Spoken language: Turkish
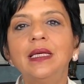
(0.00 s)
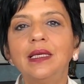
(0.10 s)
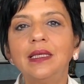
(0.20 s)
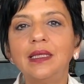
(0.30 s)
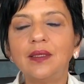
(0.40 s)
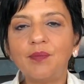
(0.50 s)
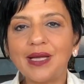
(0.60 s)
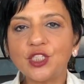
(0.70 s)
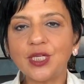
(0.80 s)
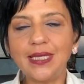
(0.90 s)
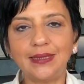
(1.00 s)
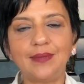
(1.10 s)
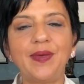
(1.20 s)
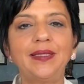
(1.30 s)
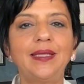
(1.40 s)
e, başka
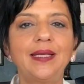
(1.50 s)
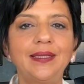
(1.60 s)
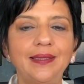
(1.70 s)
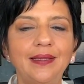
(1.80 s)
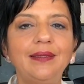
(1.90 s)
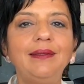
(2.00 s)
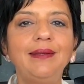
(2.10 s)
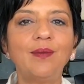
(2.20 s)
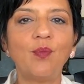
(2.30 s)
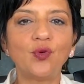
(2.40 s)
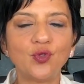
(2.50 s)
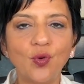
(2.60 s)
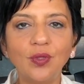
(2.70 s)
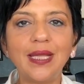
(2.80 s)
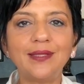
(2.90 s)
etkenler nedeniyle
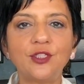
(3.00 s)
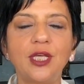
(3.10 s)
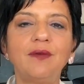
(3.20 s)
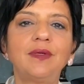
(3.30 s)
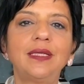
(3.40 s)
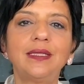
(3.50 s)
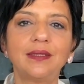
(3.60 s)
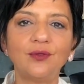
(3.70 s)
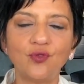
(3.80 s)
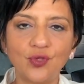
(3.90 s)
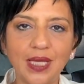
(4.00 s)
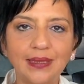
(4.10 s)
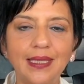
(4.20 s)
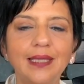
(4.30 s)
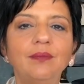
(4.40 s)
bozuk olan çevrelerin
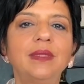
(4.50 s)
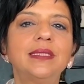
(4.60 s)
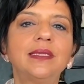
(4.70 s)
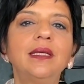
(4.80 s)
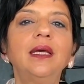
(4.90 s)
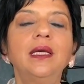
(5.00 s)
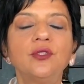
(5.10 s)
düzenlenmesi,